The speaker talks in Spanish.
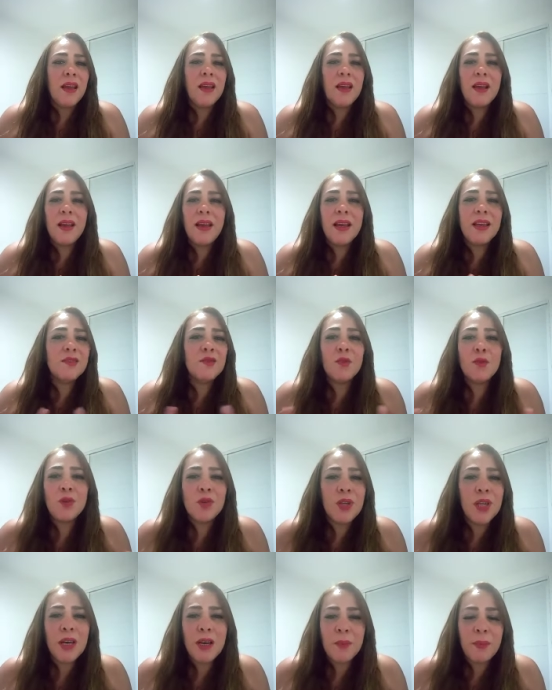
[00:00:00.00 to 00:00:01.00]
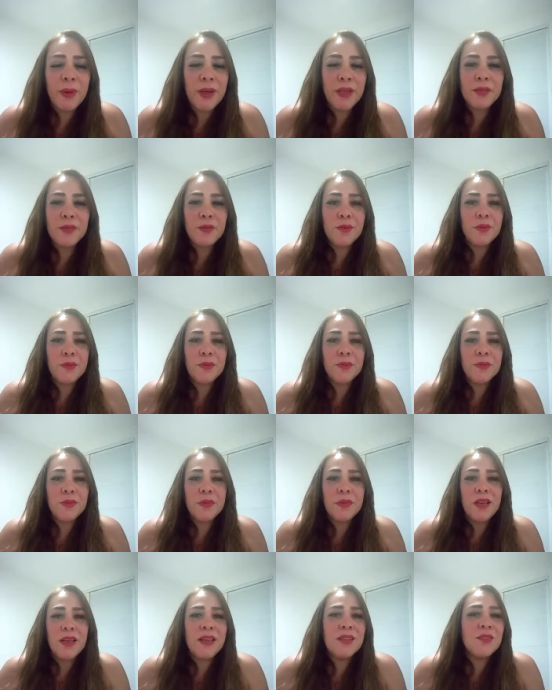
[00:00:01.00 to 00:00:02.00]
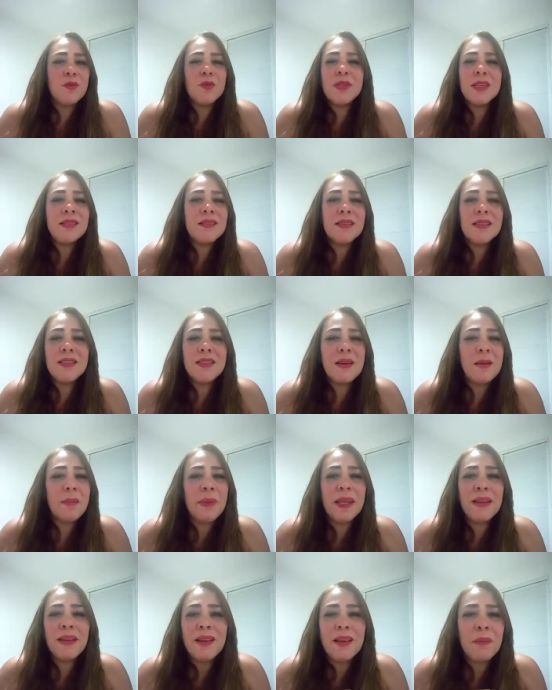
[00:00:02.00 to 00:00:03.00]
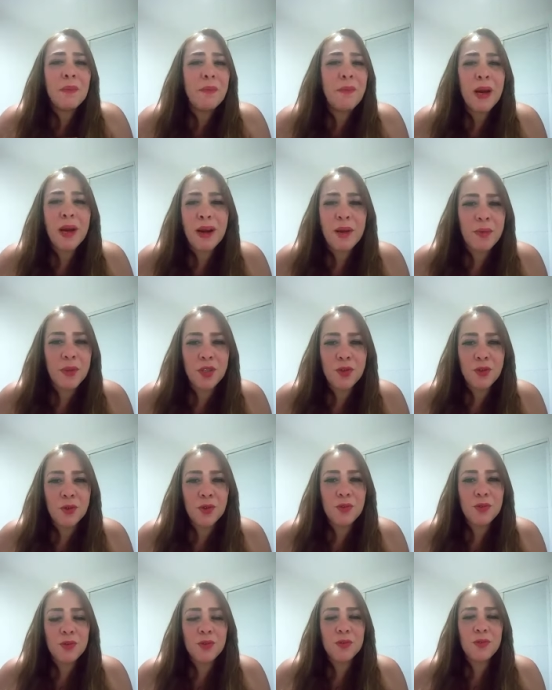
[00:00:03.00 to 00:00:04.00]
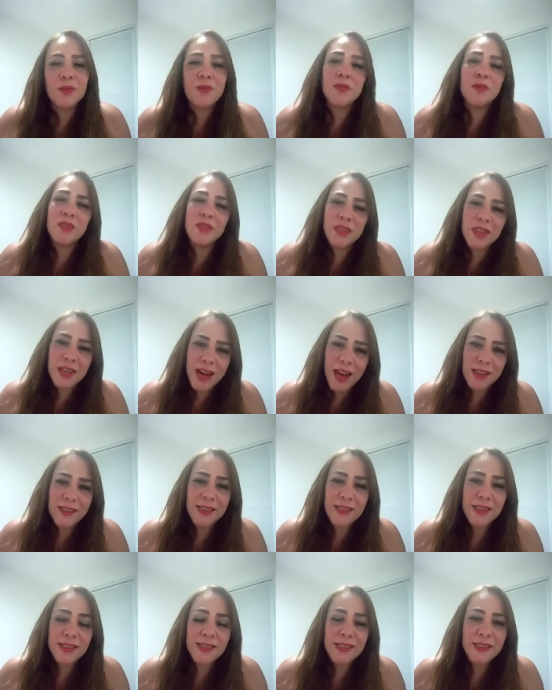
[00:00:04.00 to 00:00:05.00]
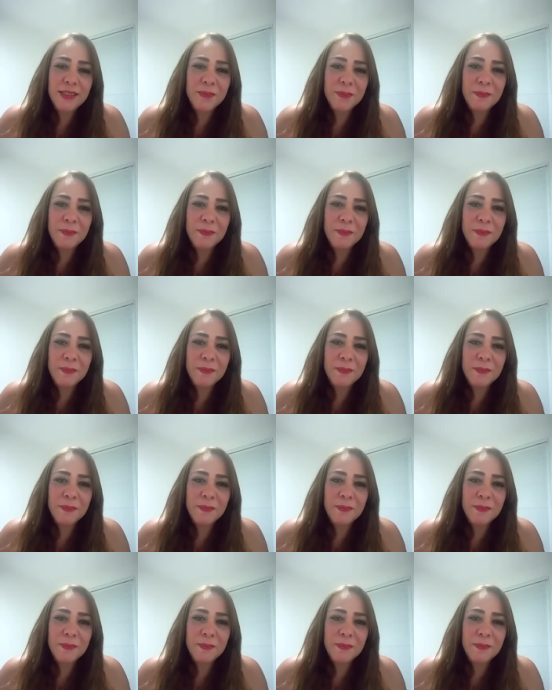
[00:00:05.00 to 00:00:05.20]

eso no tiene precio. Eso es sencillamente maravilloso. Gracias.